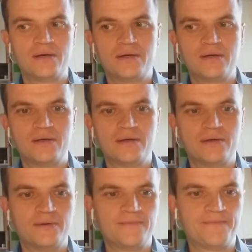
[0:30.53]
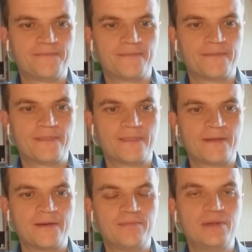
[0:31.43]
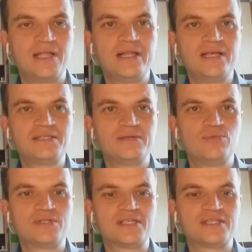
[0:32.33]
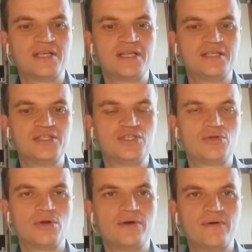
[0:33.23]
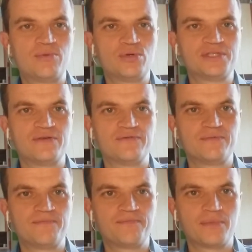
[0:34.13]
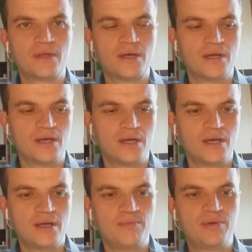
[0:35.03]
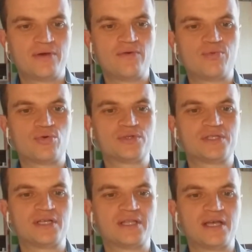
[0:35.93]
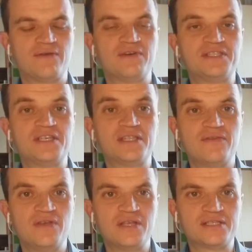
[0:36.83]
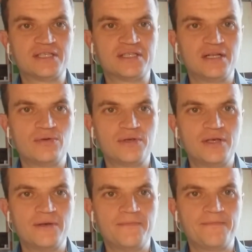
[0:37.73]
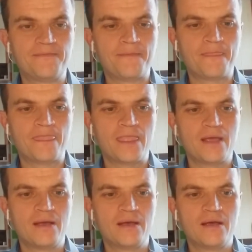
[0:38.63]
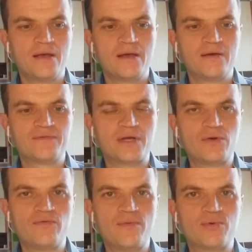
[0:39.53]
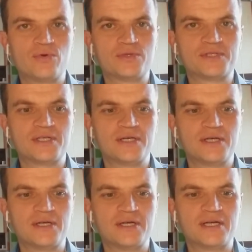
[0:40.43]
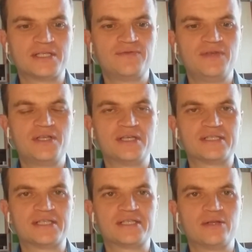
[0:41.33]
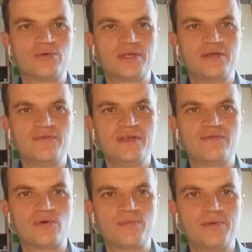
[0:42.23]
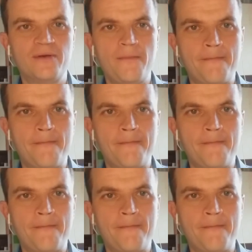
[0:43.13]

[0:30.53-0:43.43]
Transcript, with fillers: а, – План лекции будет состоять из четырех вопросов. Первый вопрос – это возникновение социологии. Второй вопрос – э, развитие социологии в Европе.